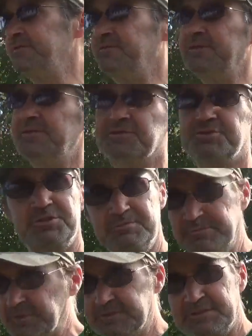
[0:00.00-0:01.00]
die Winkel
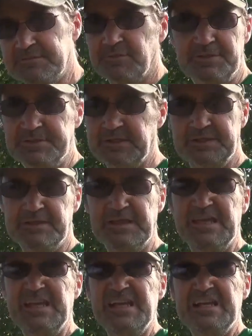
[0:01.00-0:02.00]
stimmen. Ist es wirklich ein
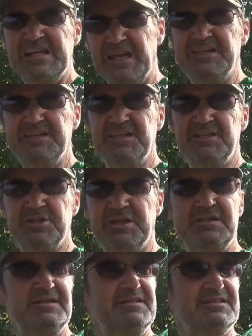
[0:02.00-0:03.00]

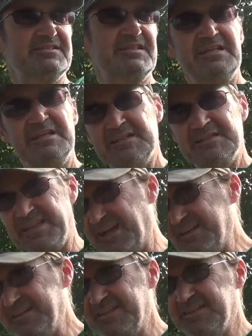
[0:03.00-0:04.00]
gleichschenkliges
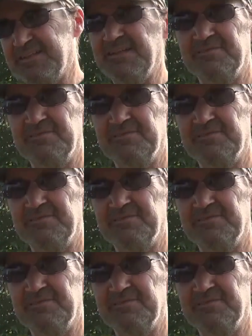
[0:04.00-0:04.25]
Dreieck?